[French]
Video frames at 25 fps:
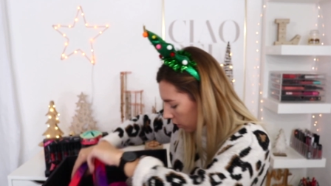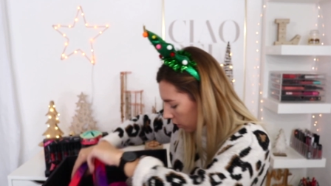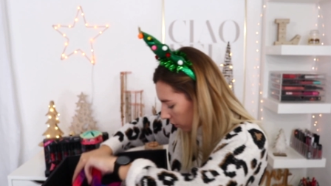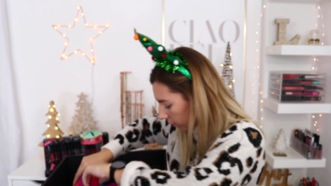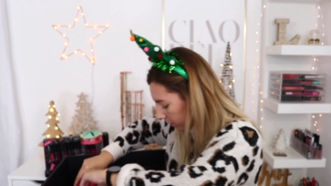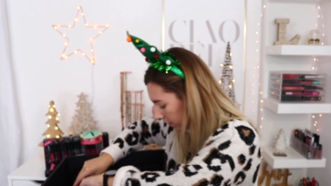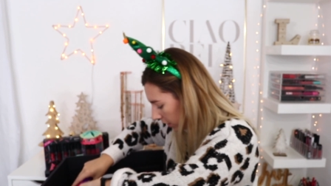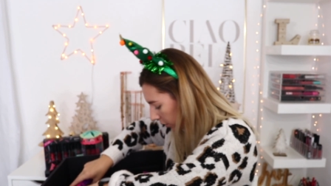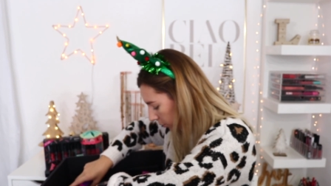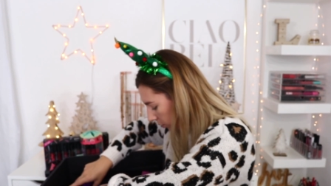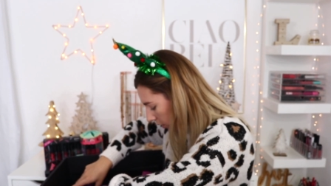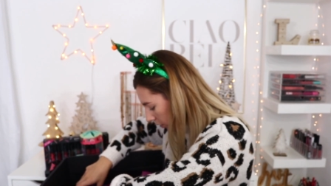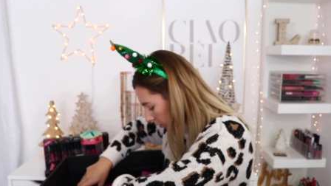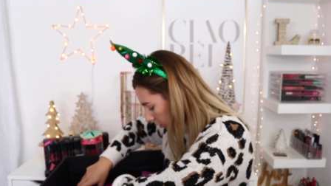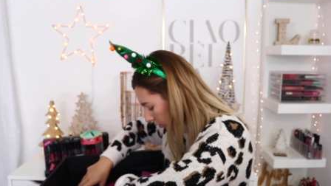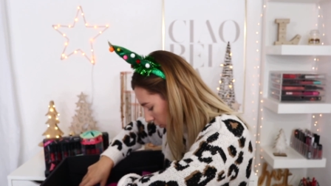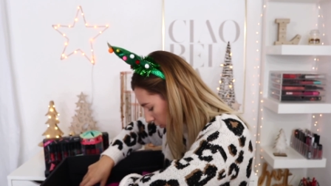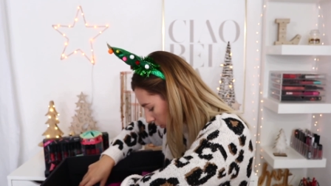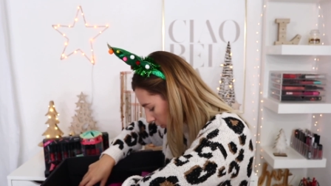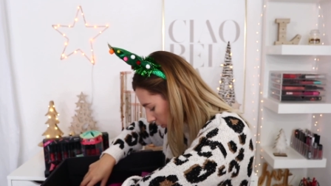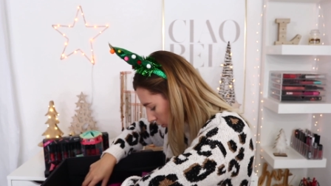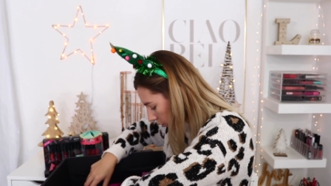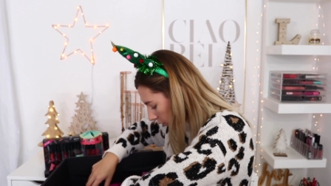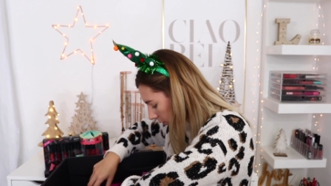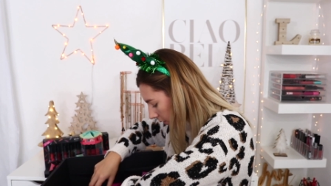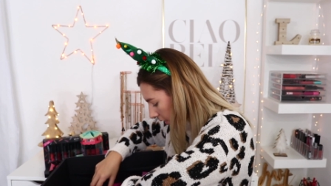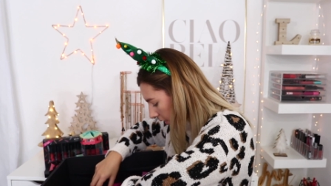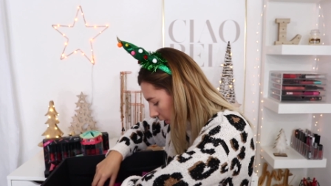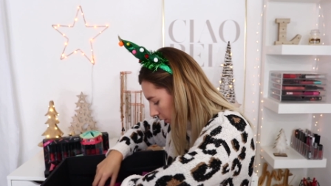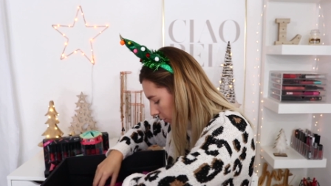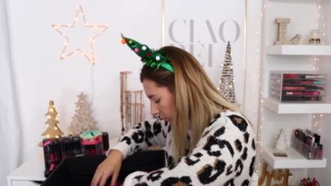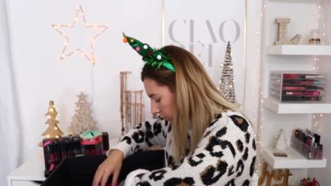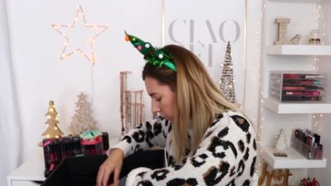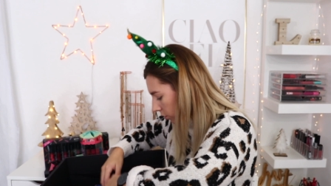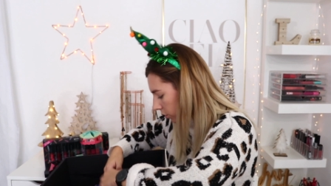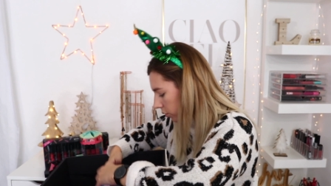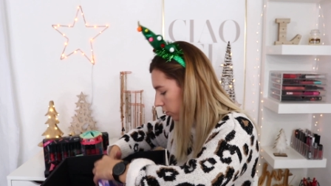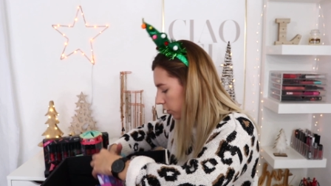On a quoi d'autre On a
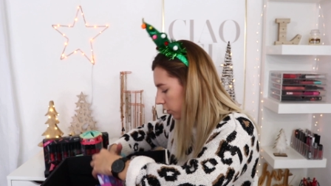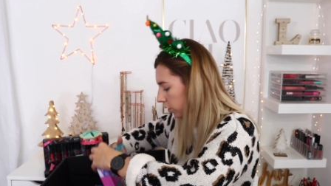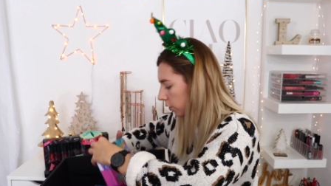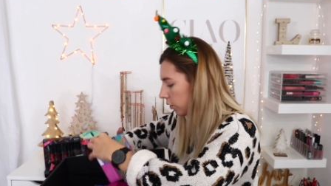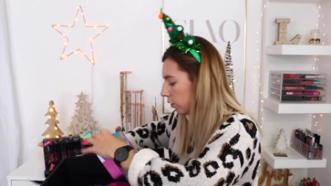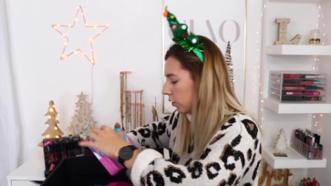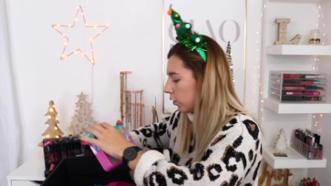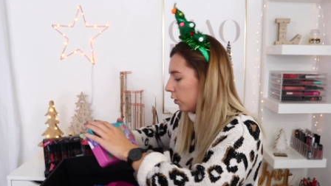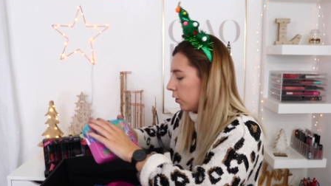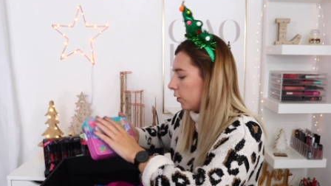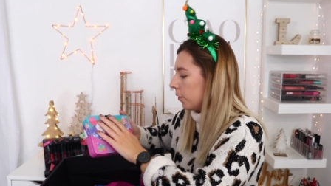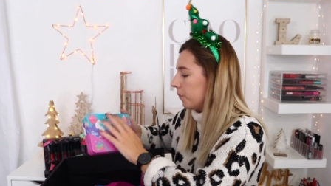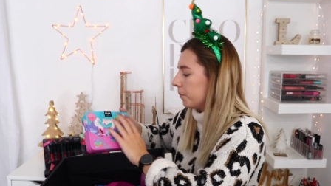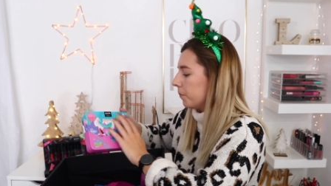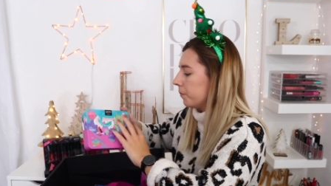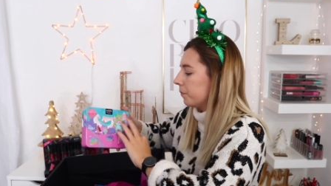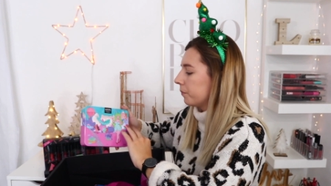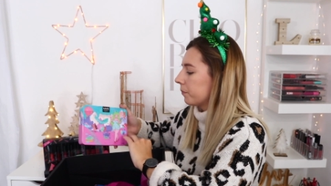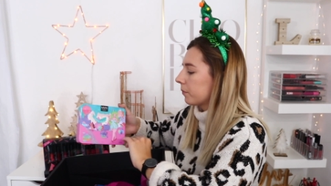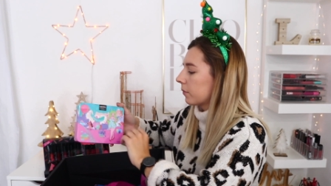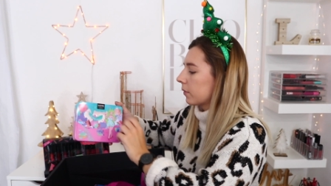une autre euh,